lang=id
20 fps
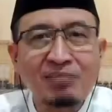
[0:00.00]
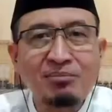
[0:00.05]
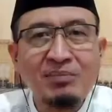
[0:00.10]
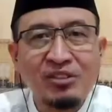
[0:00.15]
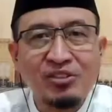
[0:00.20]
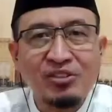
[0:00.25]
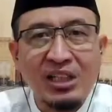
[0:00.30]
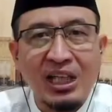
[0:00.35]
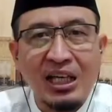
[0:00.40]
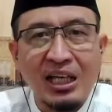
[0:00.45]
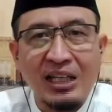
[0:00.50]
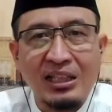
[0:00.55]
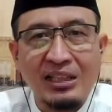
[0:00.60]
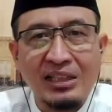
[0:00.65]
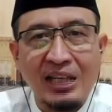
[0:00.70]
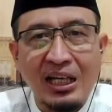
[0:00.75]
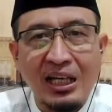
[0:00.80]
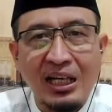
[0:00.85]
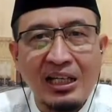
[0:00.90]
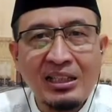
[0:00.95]

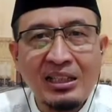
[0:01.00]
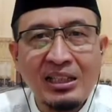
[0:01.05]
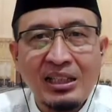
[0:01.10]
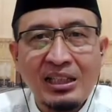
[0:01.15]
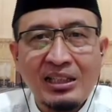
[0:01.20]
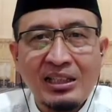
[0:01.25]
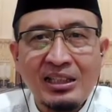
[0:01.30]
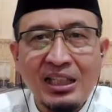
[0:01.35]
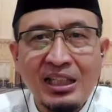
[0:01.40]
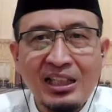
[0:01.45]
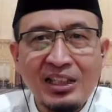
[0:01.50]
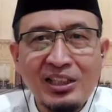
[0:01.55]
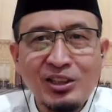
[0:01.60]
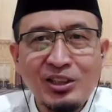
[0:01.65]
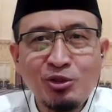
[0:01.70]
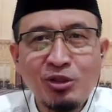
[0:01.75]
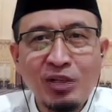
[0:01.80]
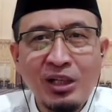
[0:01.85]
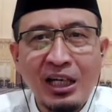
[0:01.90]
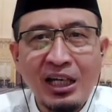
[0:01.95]
kemaslahatan, yang
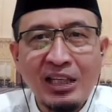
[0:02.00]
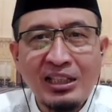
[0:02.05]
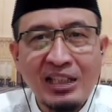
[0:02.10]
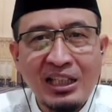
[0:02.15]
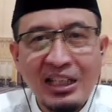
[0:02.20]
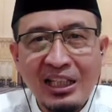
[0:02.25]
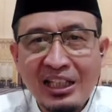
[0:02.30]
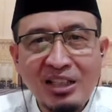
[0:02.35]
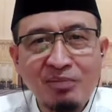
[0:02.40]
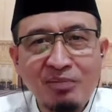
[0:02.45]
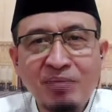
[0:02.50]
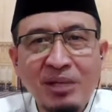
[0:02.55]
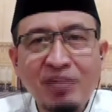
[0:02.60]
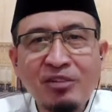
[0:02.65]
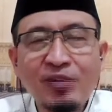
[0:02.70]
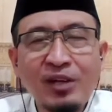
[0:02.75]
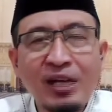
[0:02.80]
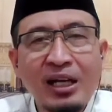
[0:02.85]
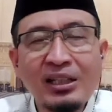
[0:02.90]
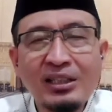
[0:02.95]
kedua adalah
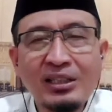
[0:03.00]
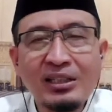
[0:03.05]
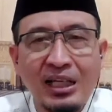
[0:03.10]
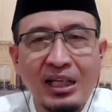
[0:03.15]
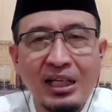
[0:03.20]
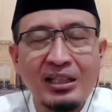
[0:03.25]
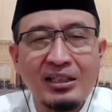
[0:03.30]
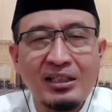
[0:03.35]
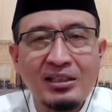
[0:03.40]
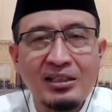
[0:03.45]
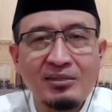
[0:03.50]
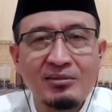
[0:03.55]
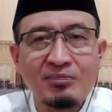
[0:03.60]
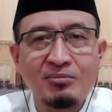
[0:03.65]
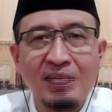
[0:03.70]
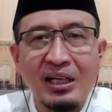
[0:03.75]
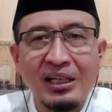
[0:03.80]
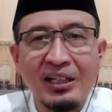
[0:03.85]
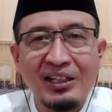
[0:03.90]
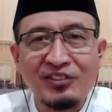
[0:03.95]
kemanfaatan.
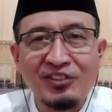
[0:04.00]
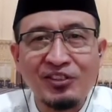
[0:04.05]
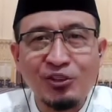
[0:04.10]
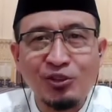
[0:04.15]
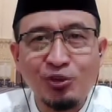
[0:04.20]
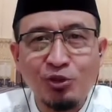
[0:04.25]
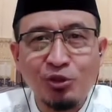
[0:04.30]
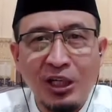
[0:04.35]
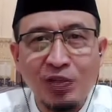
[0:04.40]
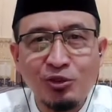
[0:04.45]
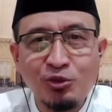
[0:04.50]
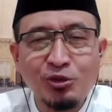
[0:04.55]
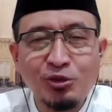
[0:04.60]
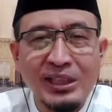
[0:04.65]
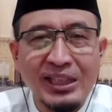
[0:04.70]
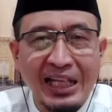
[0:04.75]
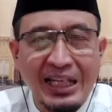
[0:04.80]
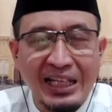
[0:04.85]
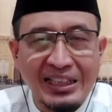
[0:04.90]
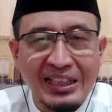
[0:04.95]
Maka sesuatu
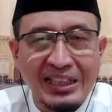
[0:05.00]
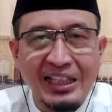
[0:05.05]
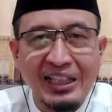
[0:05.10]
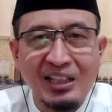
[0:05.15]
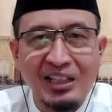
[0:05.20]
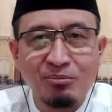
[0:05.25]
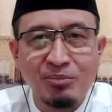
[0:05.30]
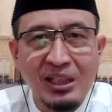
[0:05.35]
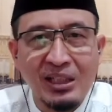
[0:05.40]
dikatakan